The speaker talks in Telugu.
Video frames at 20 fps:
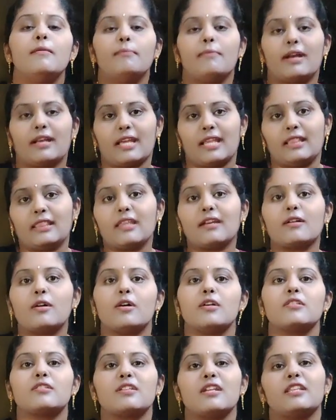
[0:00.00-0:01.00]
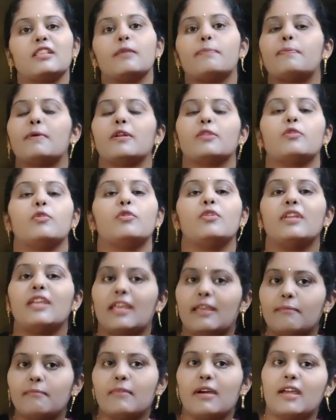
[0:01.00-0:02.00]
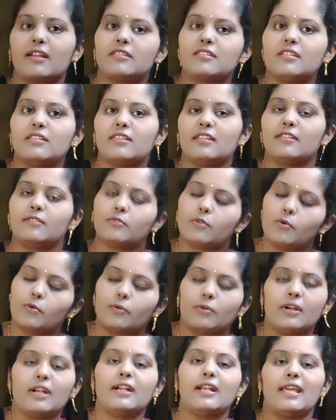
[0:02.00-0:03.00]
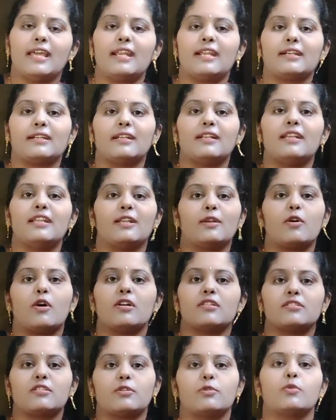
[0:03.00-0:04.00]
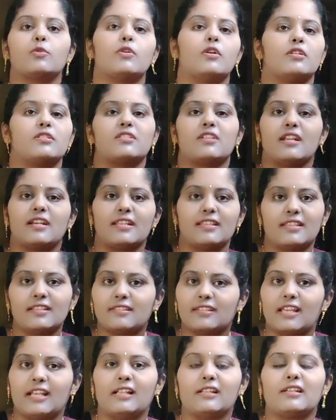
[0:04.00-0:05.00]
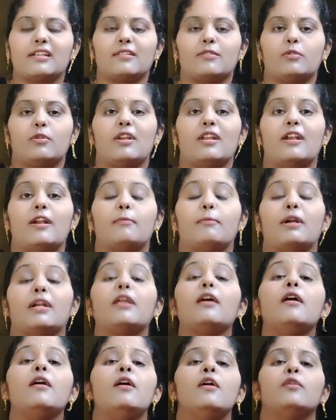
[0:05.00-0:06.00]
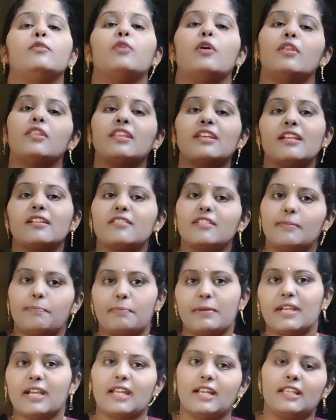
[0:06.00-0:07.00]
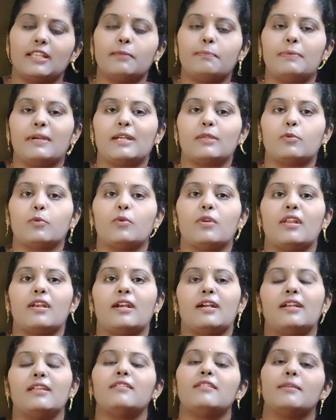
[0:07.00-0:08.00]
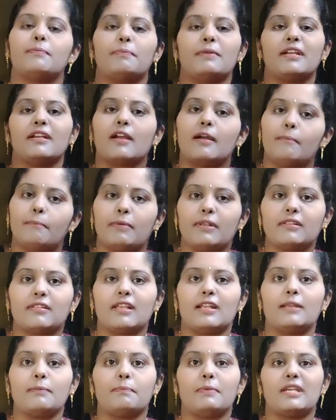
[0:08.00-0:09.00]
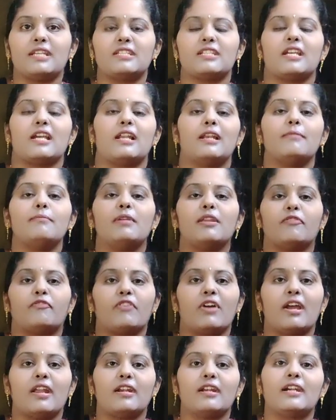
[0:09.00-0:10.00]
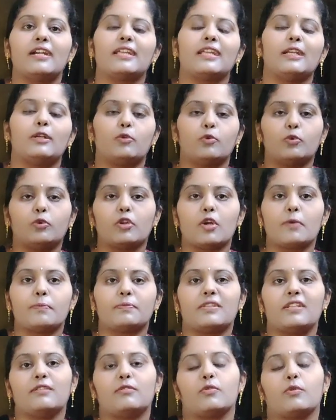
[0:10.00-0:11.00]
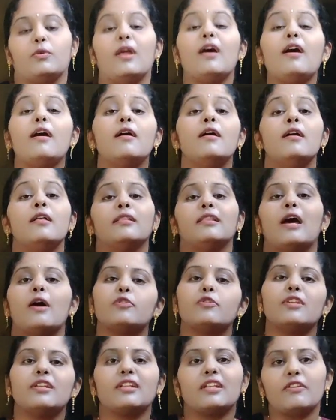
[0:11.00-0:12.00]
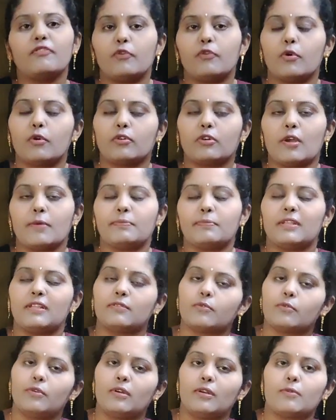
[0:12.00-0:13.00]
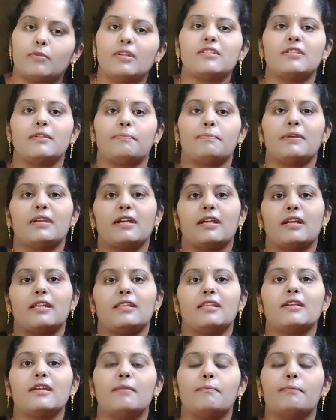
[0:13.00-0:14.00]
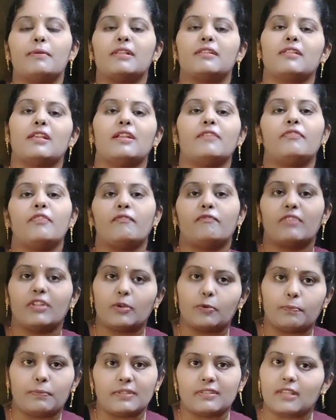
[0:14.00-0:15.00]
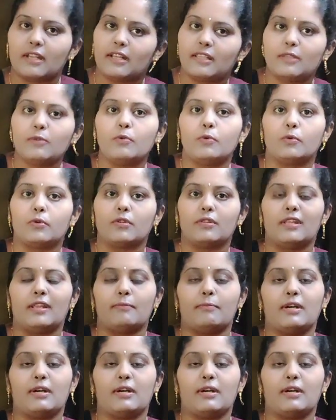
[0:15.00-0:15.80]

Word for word: మాకు ఎంత కాస్ట్ అయితే పడుతుందో ఏం మార్జిన్ తీసుకోకుండా డైరెక్ట్ నేను కాస్ట్ టు కాస్ట్ అనేది సేల్ చేస్తున్నాను అనమాట సో అందుకే షిప్పింగ్ అనేది పెడుతున్నానండి షిప్పింగ్ కంపల్సరీ పే చేయాలి మీరు ఫైవ్ హండ్రెడ్కి టూ టాప్స్ తీసుకున్నా కి ఫోర్ టాప్ తీసుకున్నా కూడా షిప్పింగ్ అనేది కంపల్సరీ ఫిఫ్టీ రూపీస్ అనేది ఉంటుంది